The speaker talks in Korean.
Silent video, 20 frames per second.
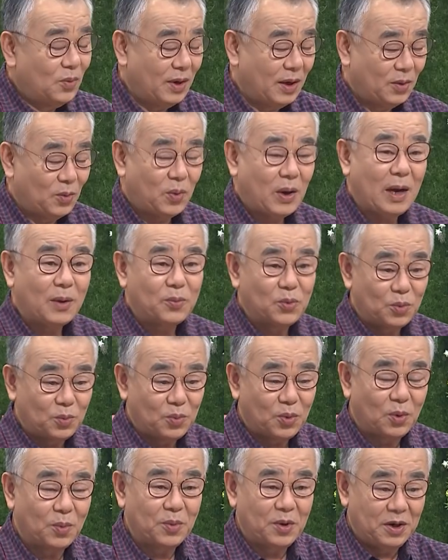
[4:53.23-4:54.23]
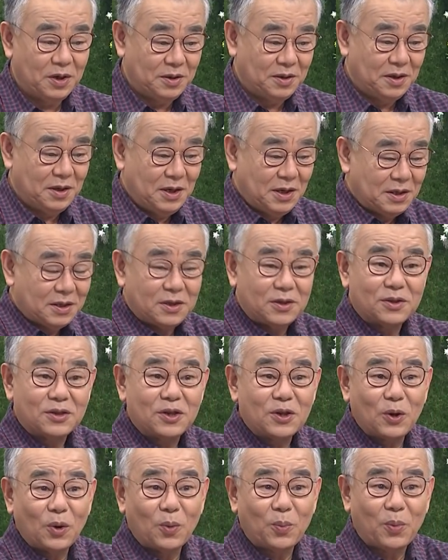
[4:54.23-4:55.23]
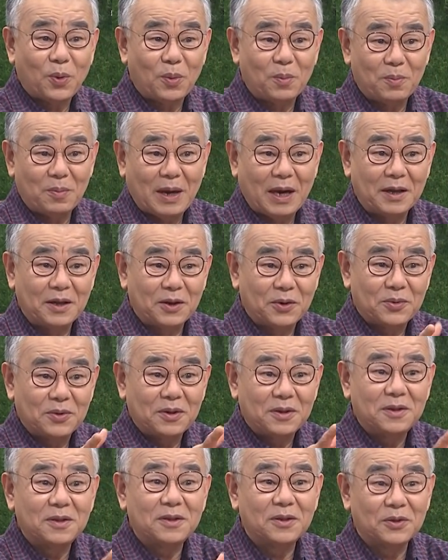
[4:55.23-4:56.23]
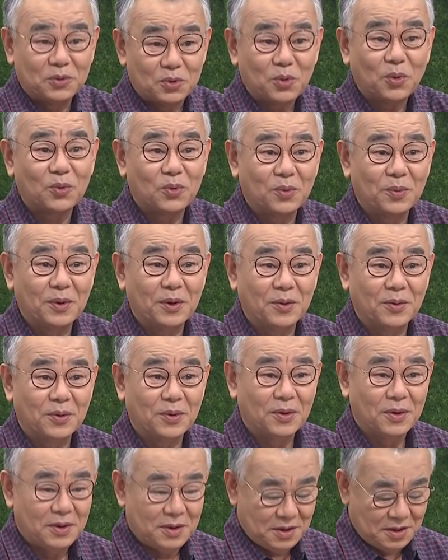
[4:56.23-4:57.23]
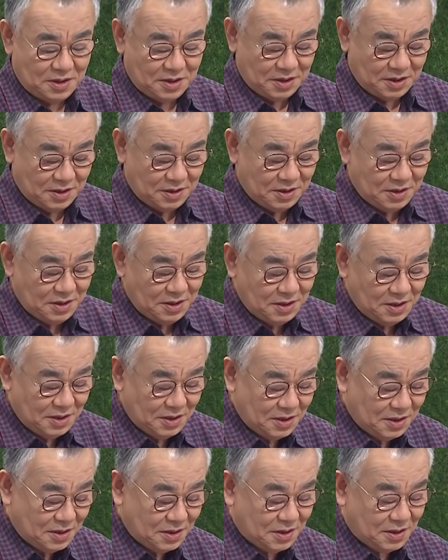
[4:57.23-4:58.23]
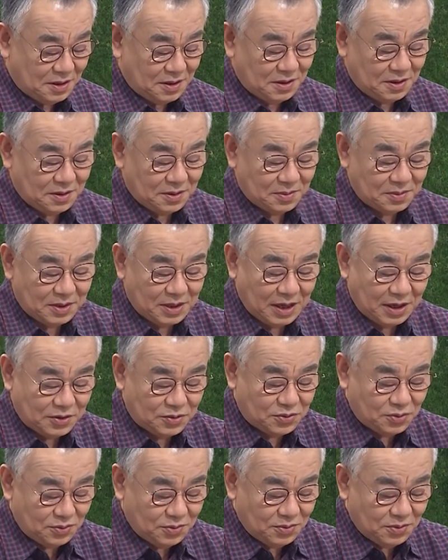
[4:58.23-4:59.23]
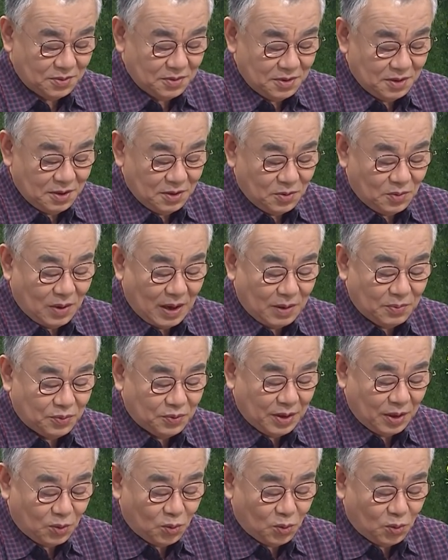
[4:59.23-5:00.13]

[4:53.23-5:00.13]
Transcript: 왜 화분 보면은 스티로폼 많이 있고 흙은 조금이고, 음. 예, 그 대충 화분에